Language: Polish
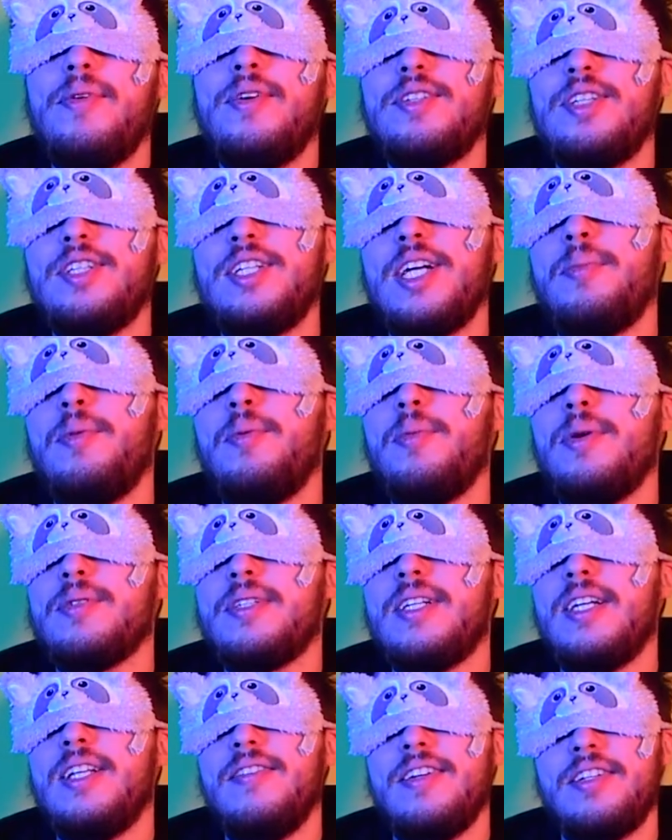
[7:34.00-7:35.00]
chociaż jakbym miał
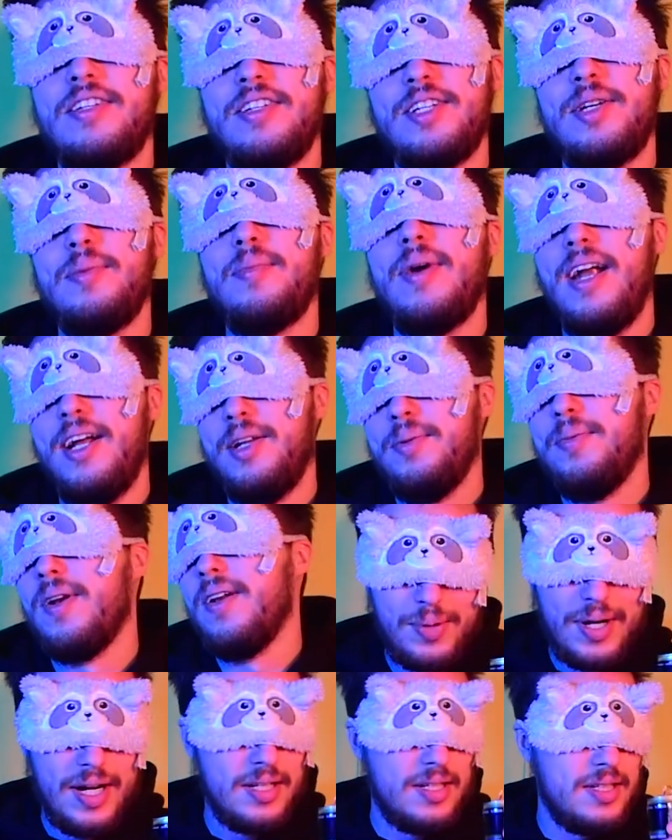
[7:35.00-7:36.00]
zgadywać, to jest chyba Red Bull.
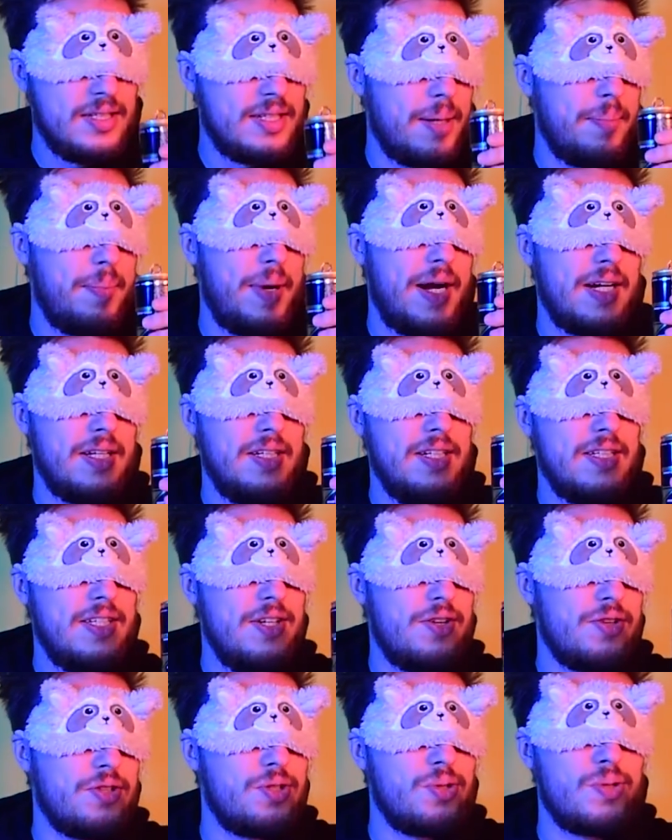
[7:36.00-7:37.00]
Ładny zapach, nic
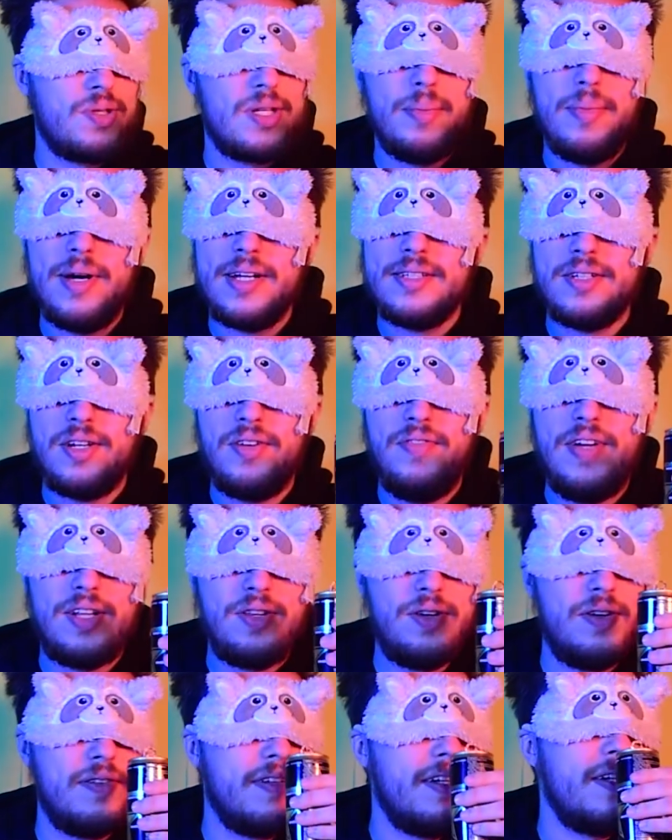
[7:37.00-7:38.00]
nie odrzuca, bardzo
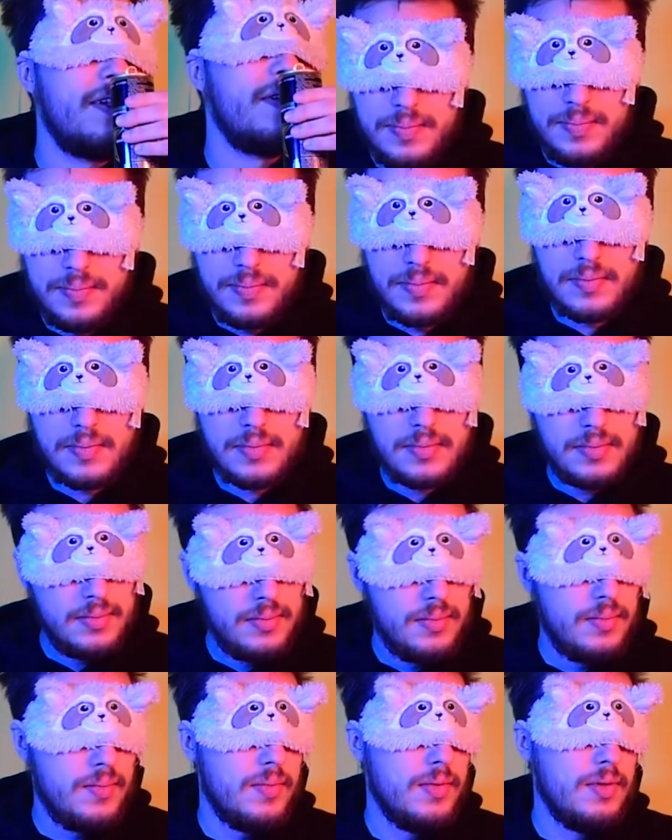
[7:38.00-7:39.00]
kwiatowy.
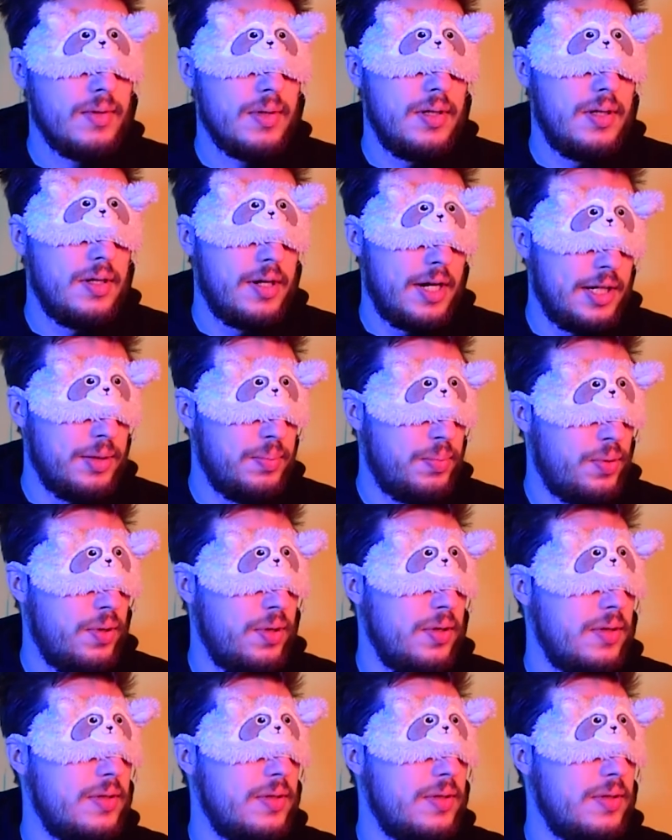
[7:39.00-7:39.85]
Red Bull.